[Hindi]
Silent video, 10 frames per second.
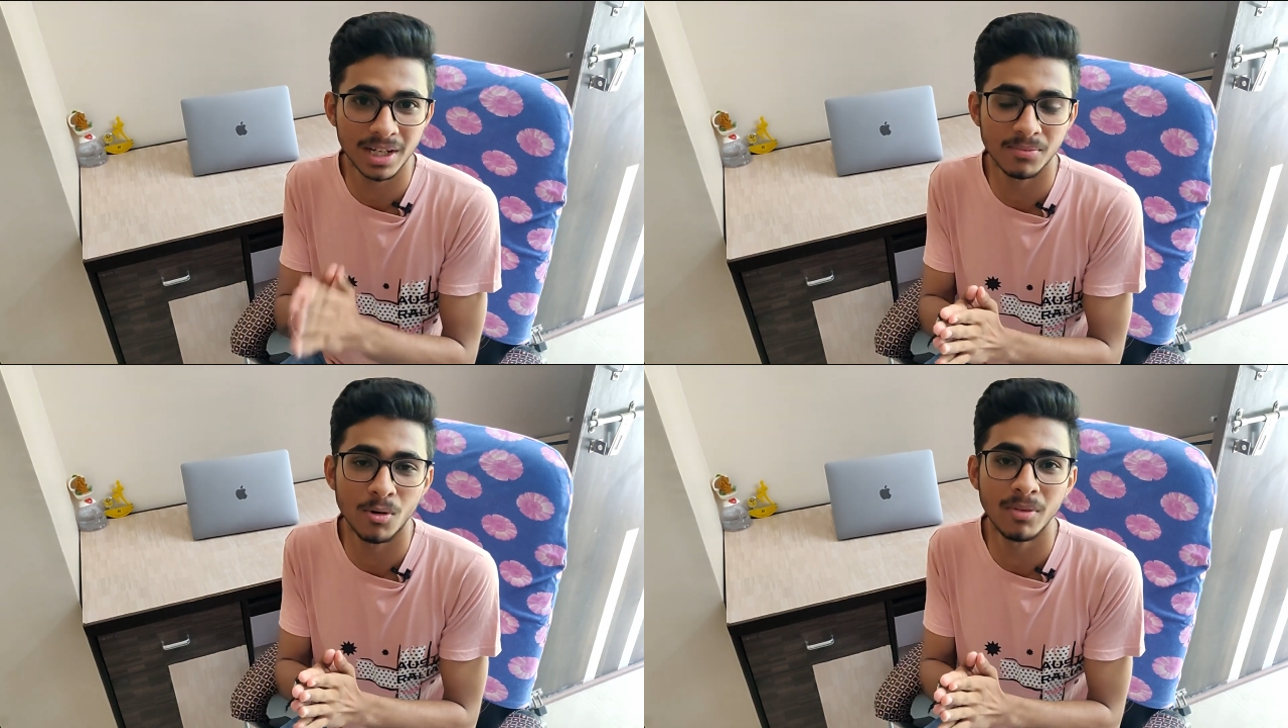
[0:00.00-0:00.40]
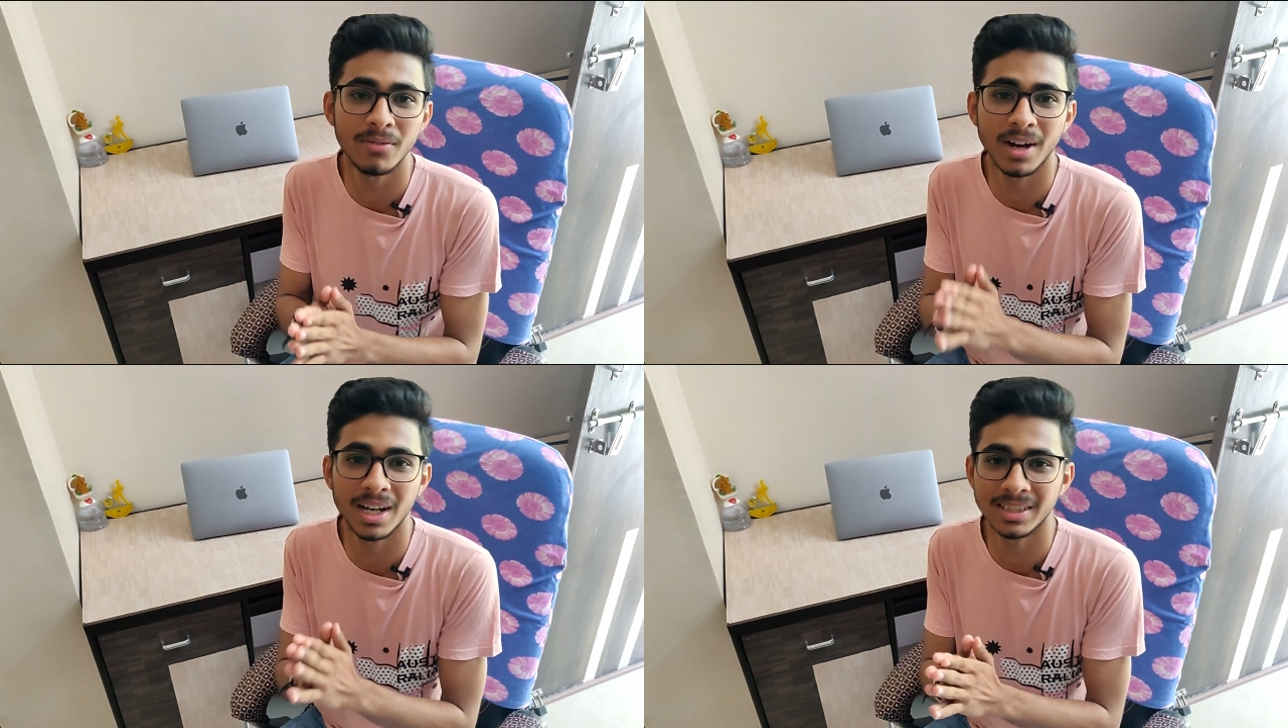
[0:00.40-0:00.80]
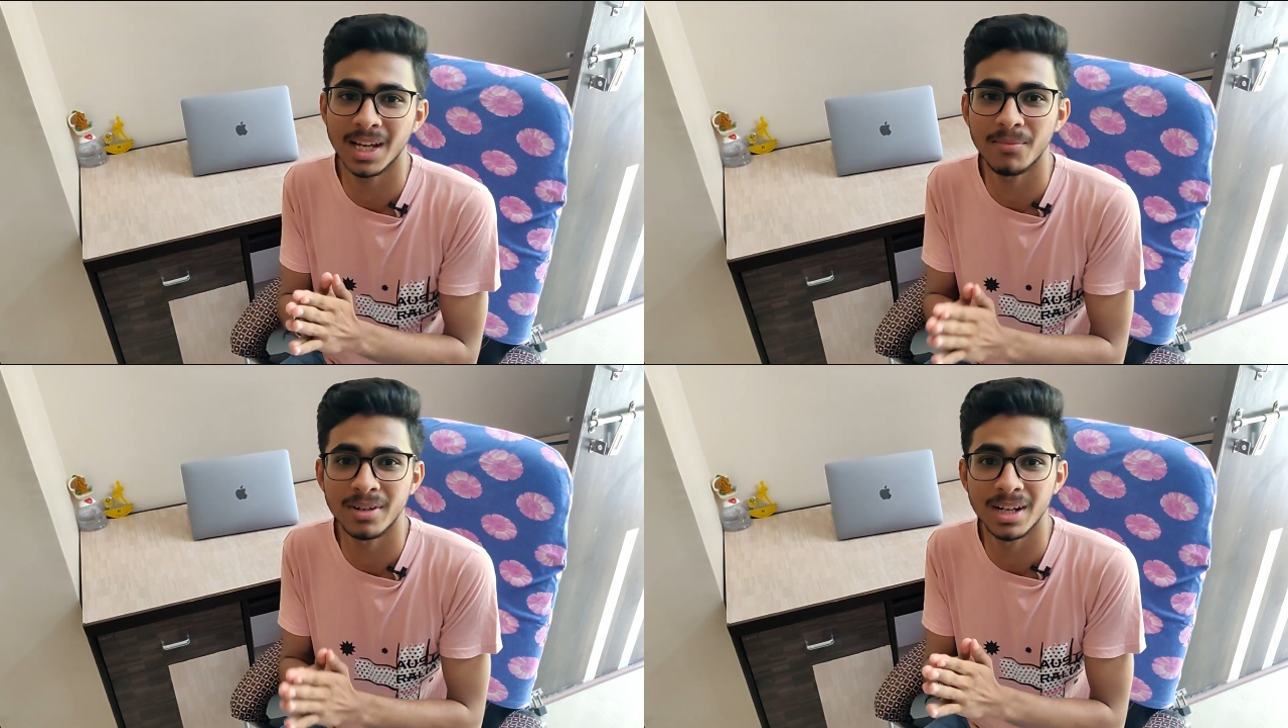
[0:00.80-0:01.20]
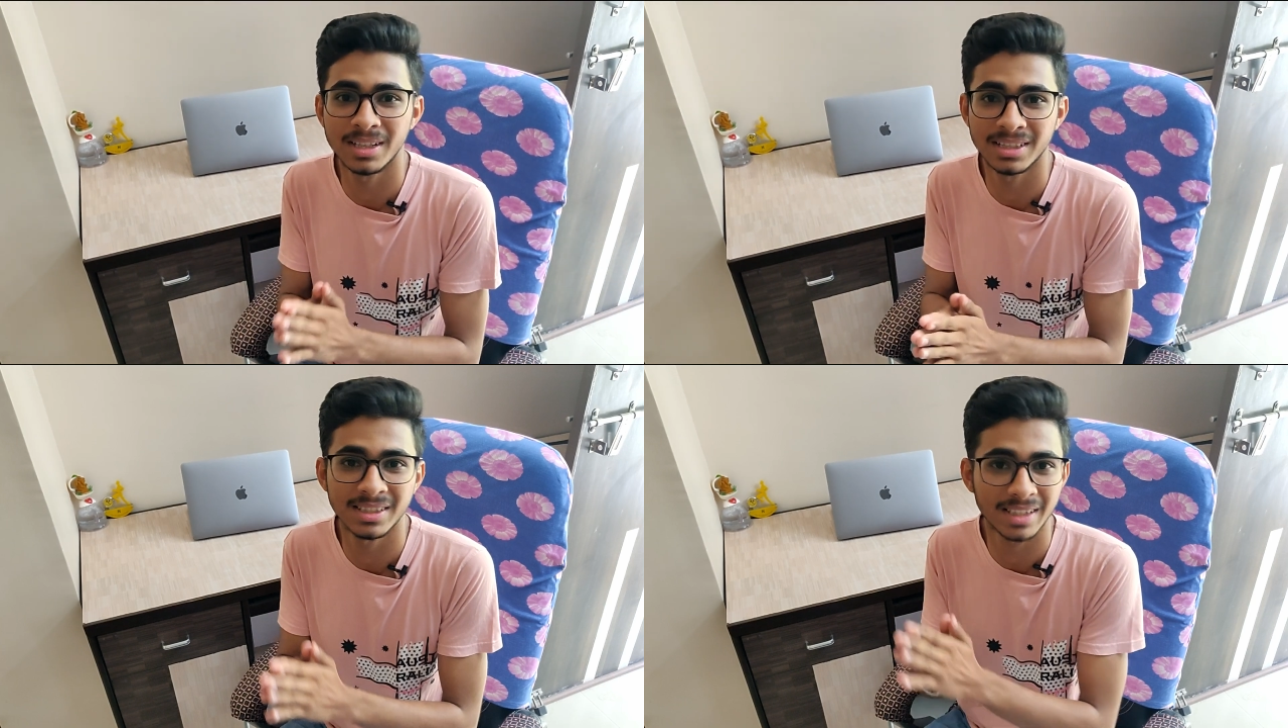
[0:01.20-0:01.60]
प्लेटफॉर्म है वहाँ से आप
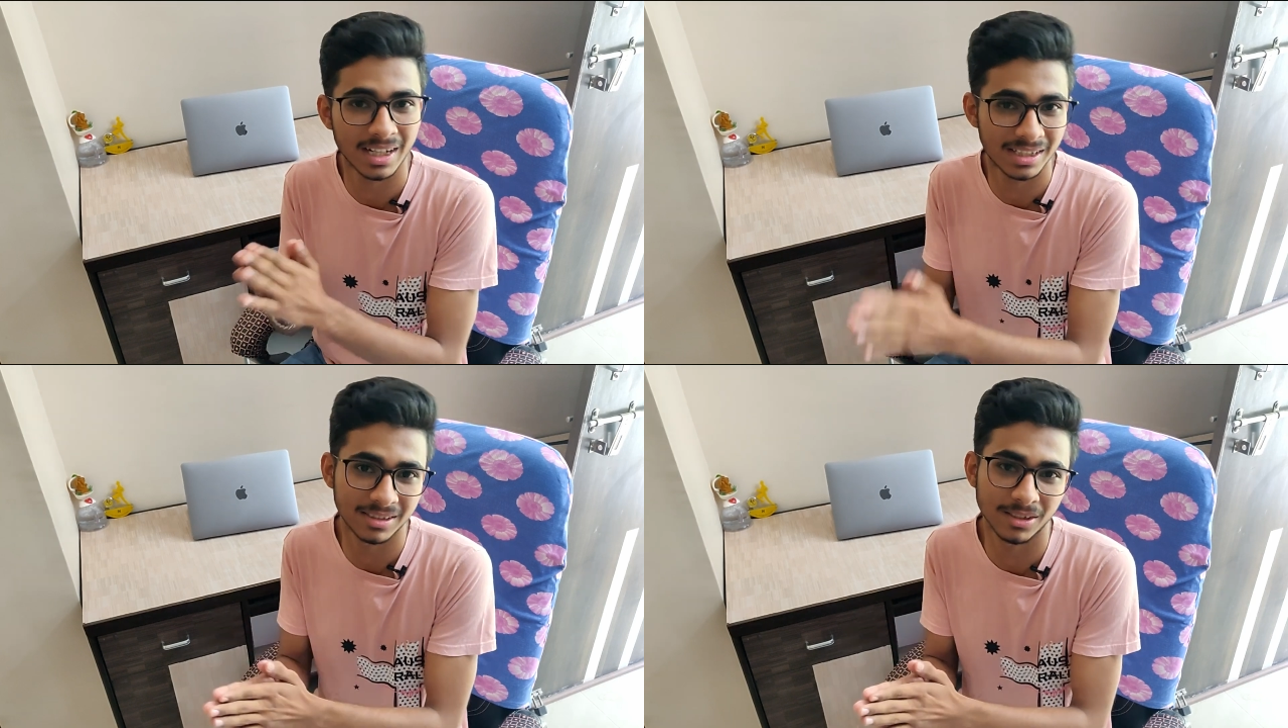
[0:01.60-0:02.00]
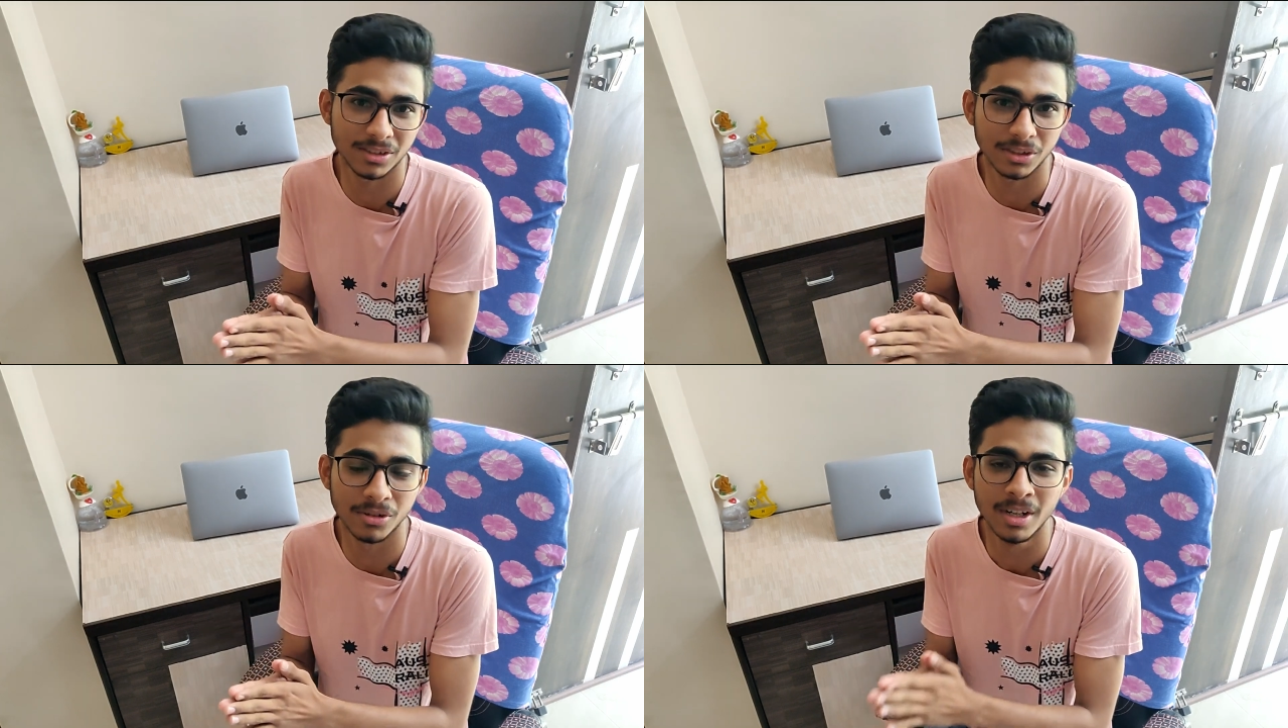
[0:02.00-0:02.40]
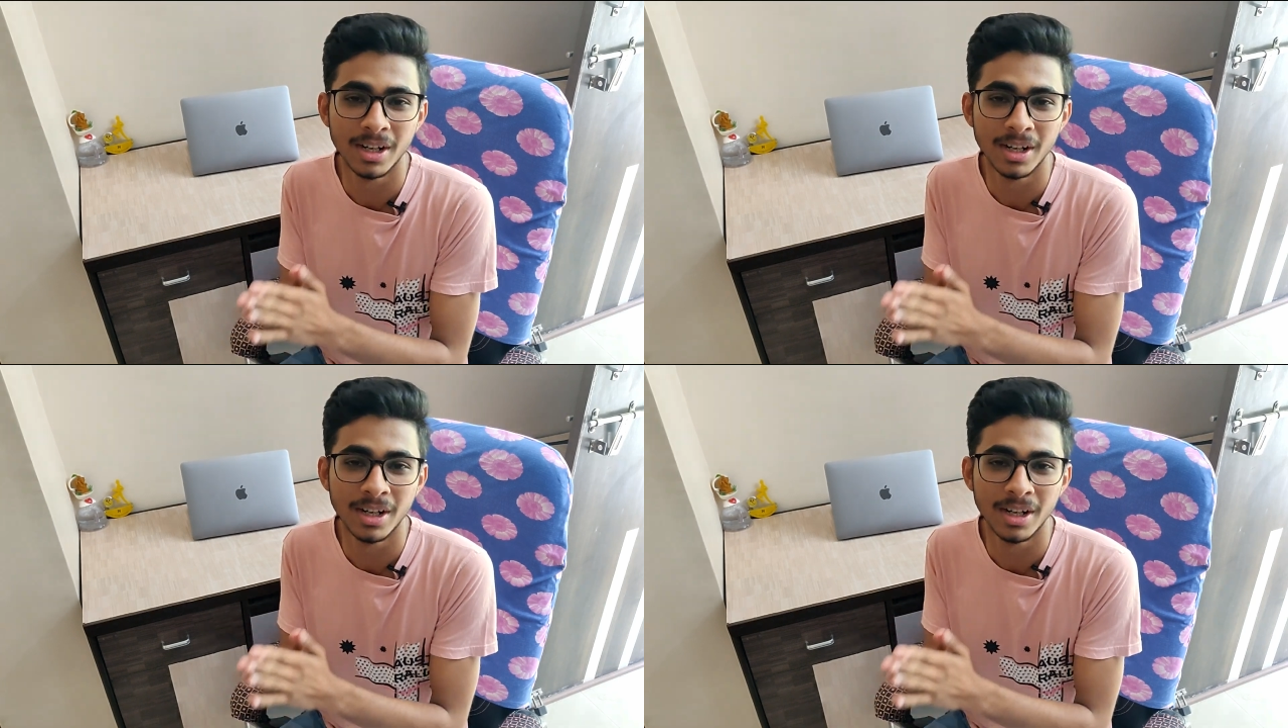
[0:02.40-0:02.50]
फ्री स्टार्ट कर सकते हो